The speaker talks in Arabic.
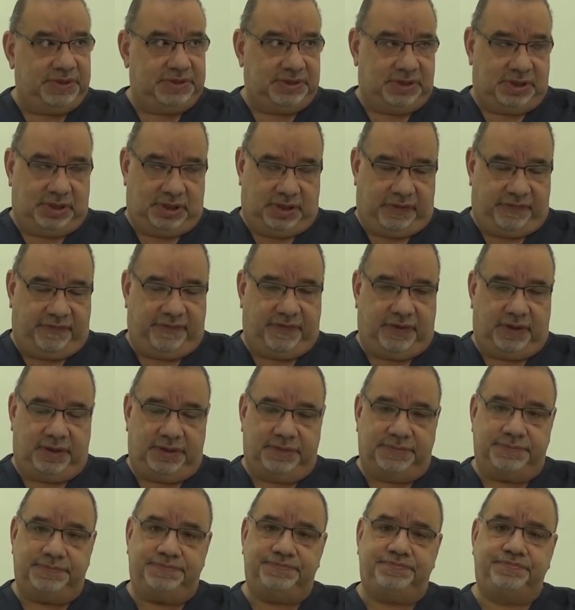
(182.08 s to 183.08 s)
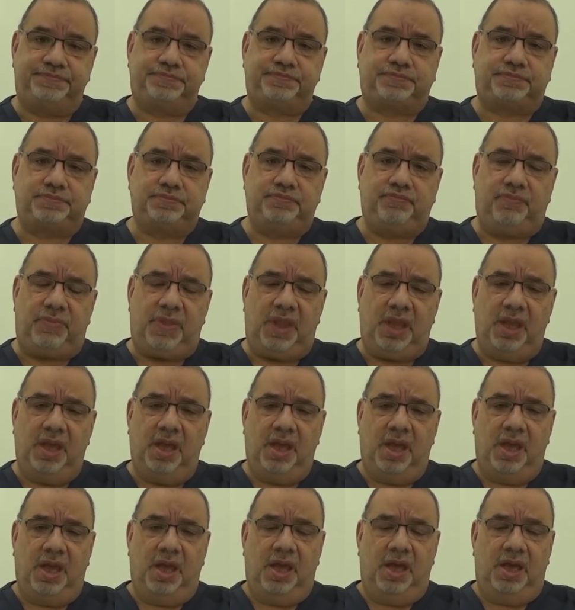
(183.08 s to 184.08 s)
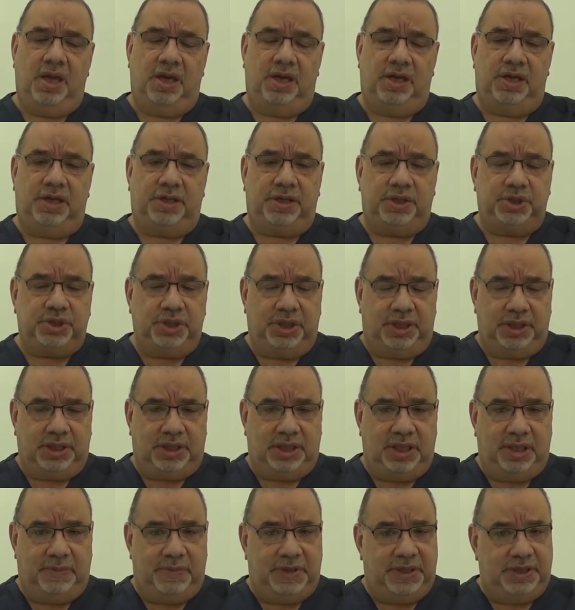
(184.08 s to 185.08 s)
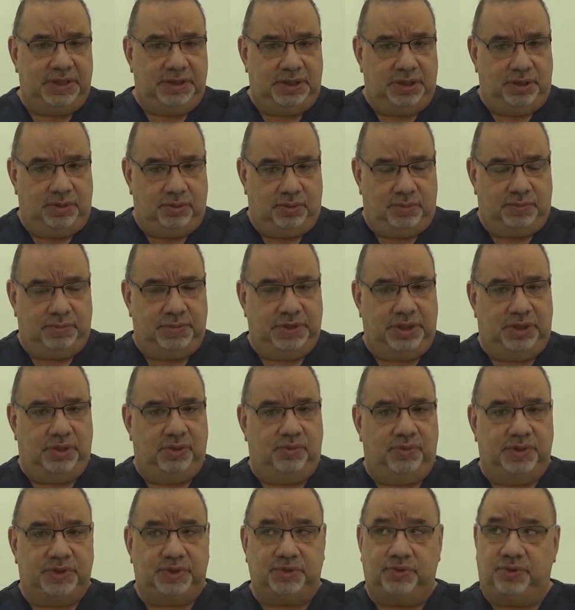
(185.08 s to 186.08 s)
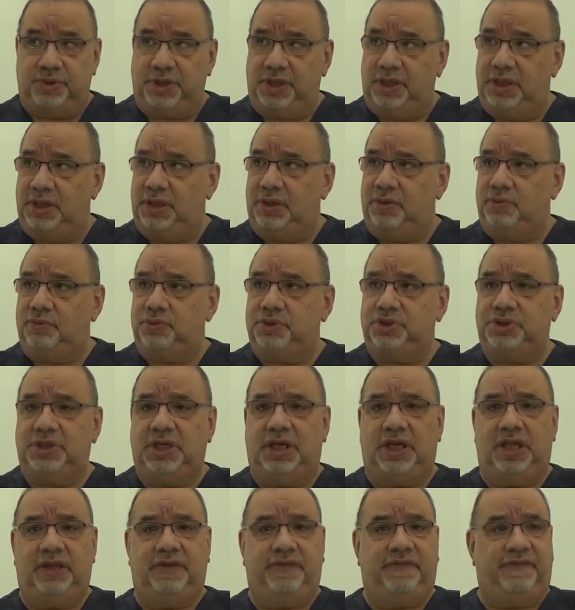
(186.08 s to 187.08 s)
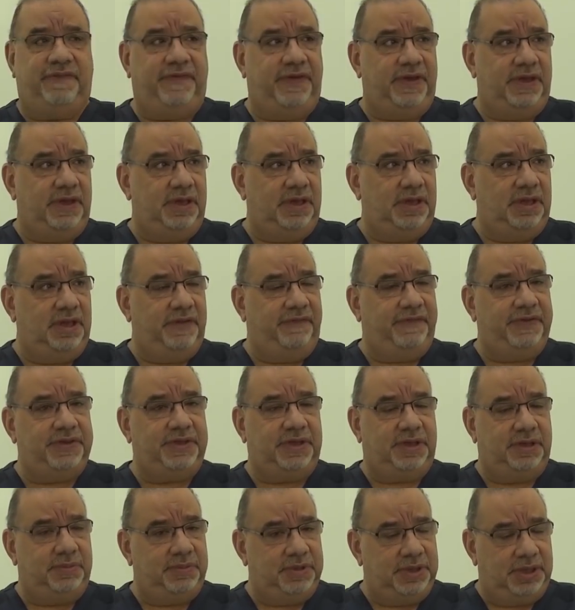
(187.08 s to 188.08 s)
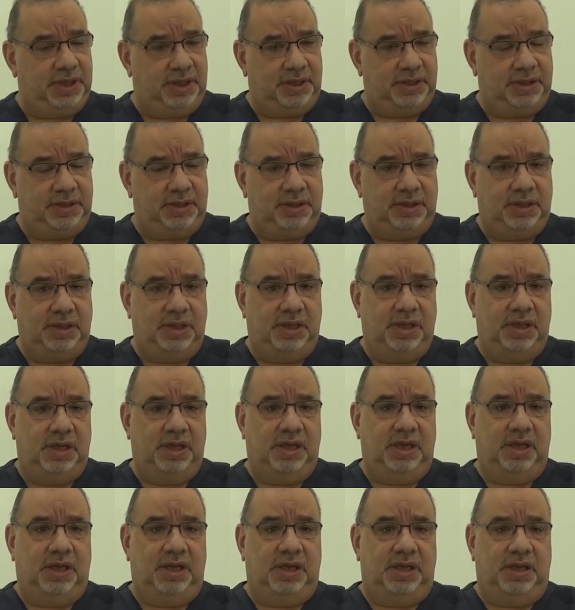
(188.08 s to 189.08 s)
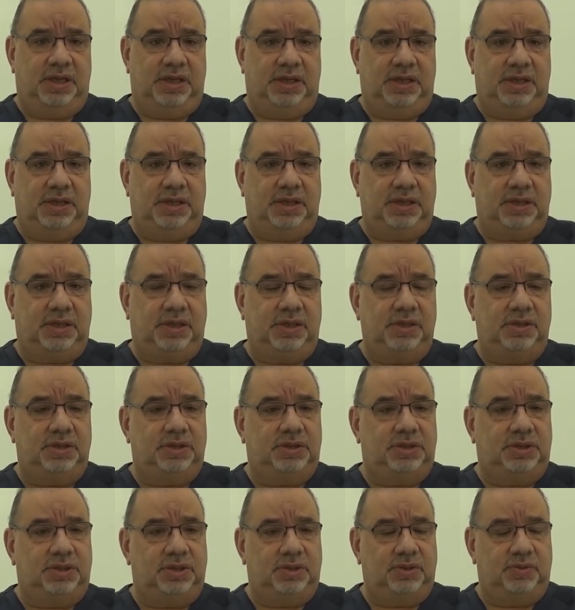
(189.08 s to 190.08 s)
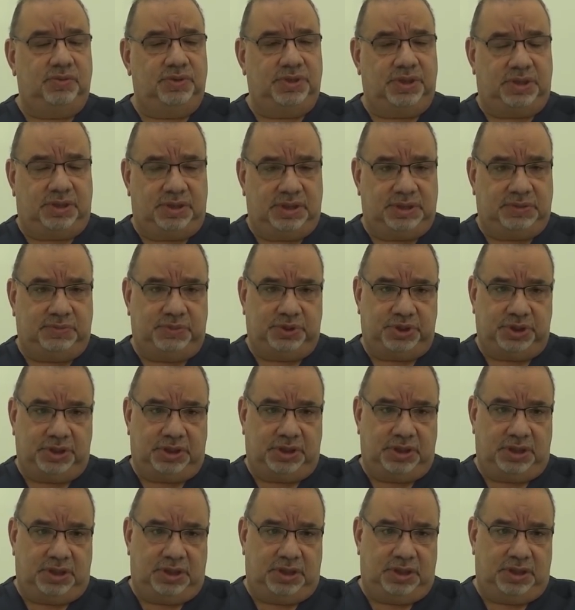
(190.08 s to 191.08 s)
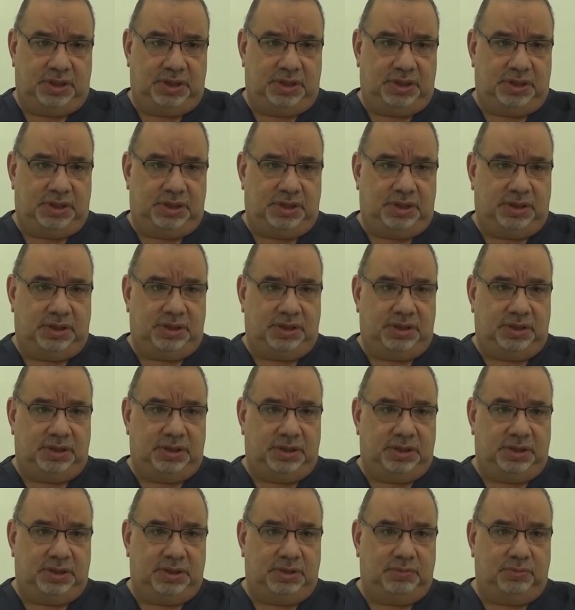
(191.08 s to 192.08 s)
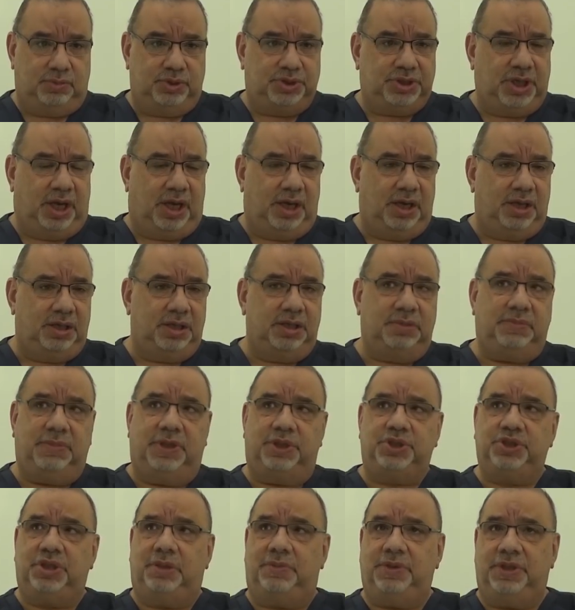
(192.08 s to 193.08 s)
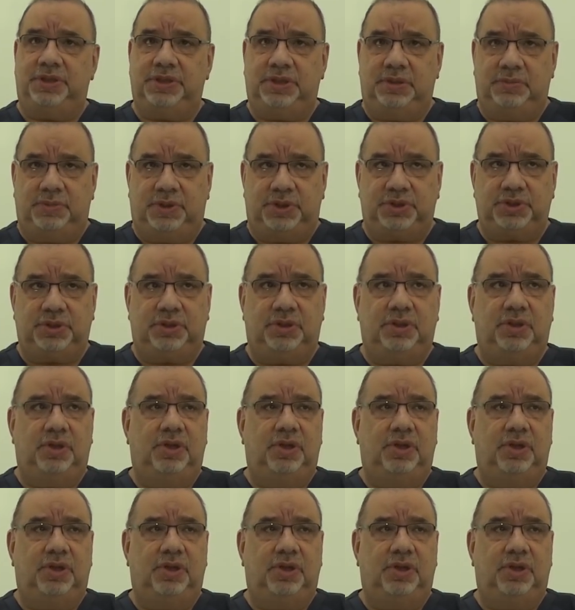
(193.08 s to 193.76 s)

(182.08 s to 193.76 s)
اسنان الاطفال آه، رجعت لبلدي الام اللي هو سوريا واشتغلت فيه لفتره منيحه آه، كنت ادرس بشكل آه، متعاقد مع جامعه دمشق